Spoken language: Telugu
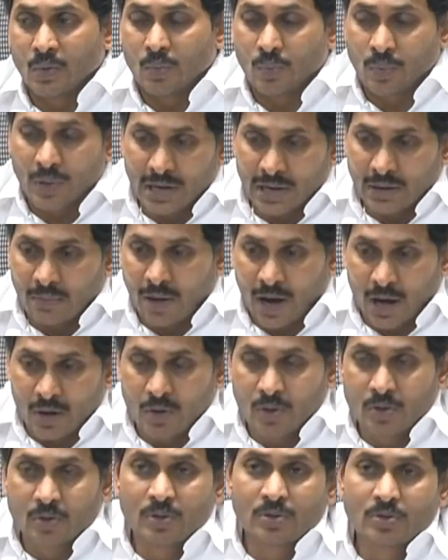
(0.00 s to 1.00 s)
వీళ్ళ
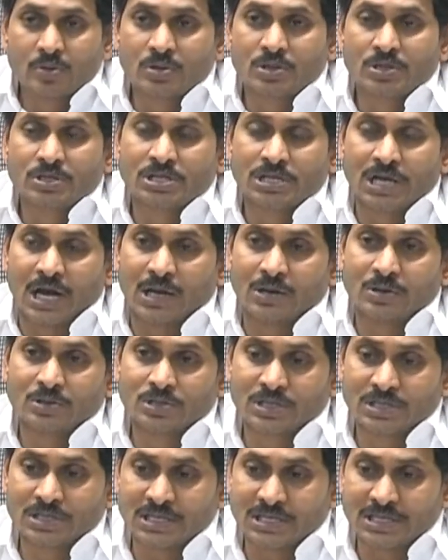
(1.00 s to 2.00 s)
బాగోగుల గురించి
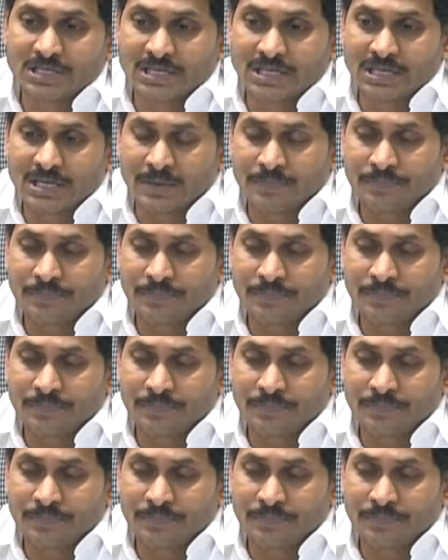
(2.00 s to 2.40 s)
ఆలోచన చేసి